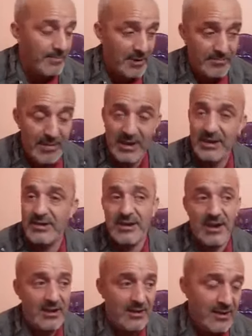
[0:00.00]
محرز
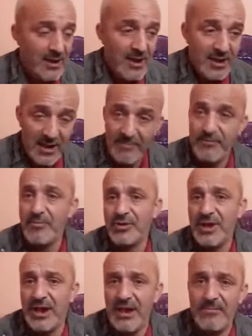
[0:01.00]
راه راه في
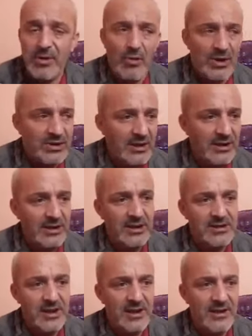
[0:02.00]
المنتخب الوطني
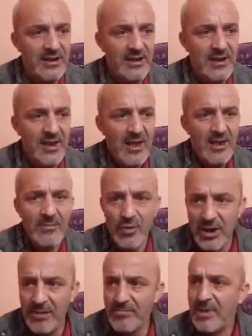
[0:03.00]
الجزائري
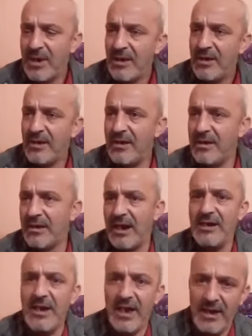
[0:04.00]
المهم آه، راه
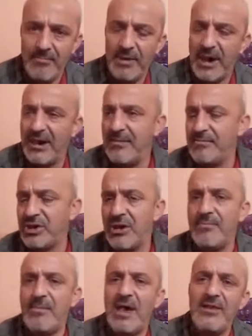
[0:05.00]
لاعب راه مش...
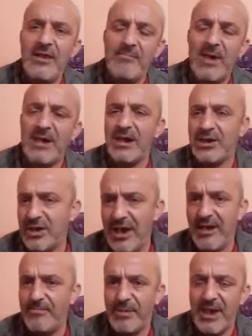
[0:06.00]
هذا ما راش
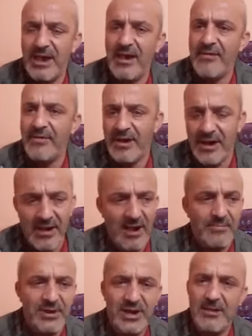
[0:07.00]
لاعب كاع هذا راه
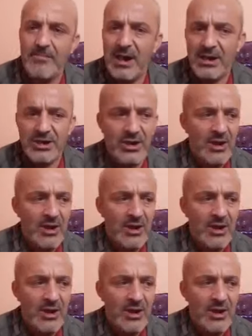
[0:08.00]
لاعب سي ماتش